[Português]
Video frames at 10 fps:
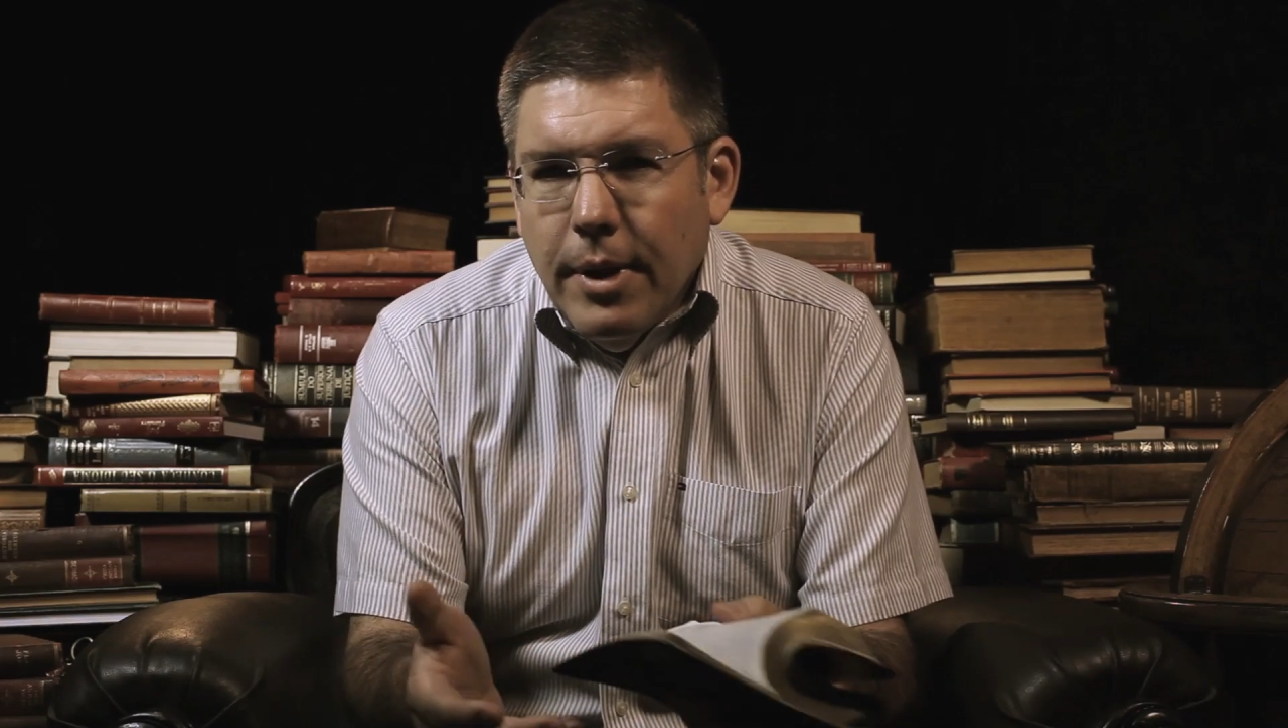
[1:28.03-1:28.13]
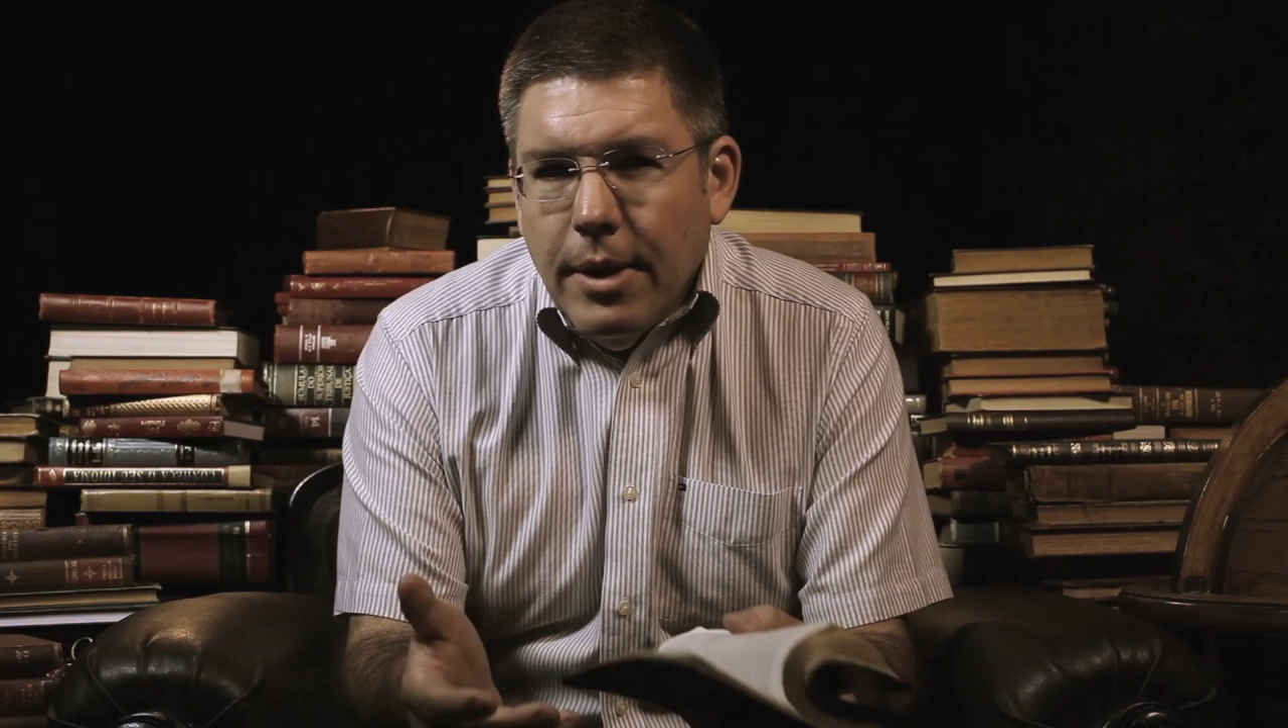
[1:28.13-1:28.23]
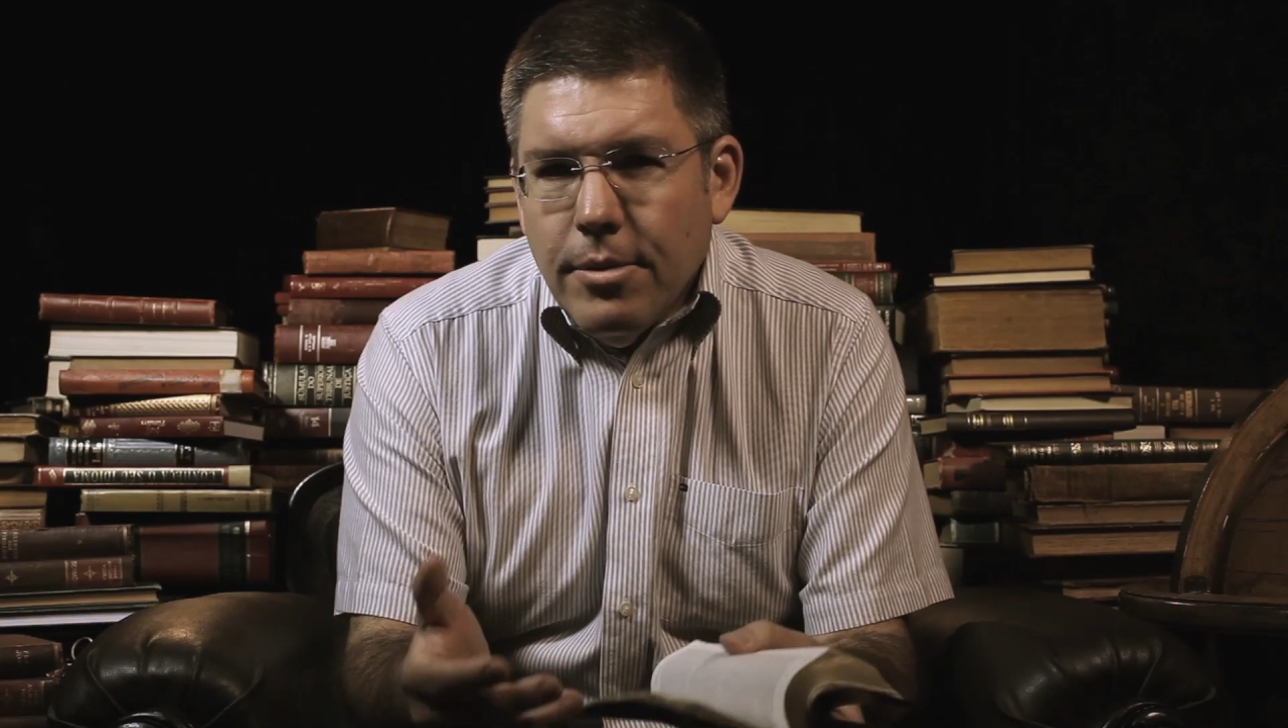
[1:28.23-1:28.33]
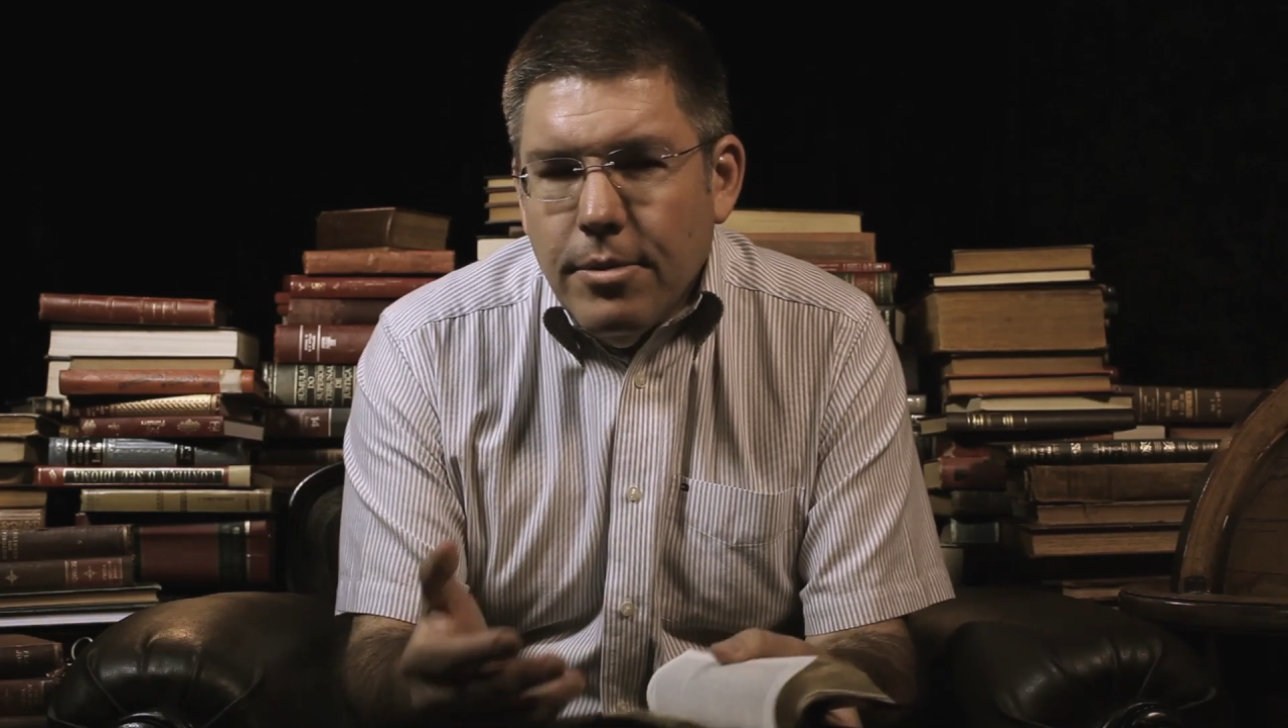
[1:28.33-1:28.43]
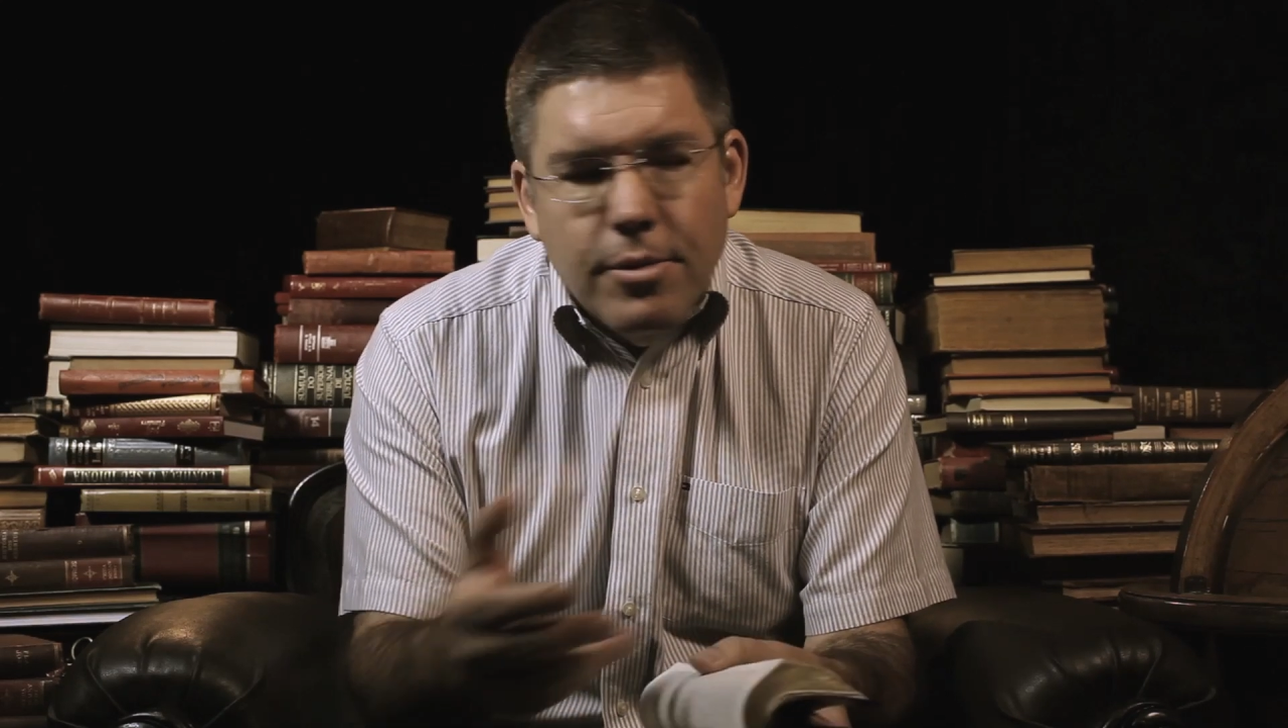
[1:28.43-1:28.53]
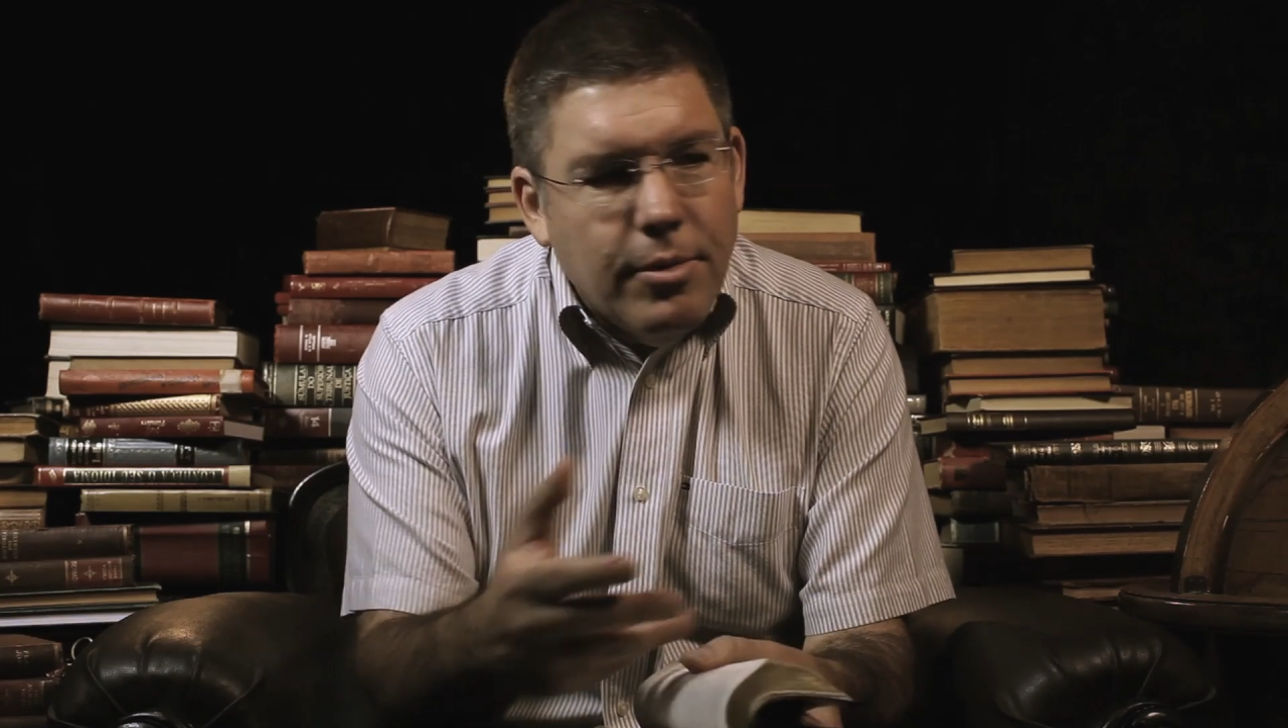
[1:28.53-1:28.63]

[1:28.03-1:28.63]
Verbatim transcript: risco de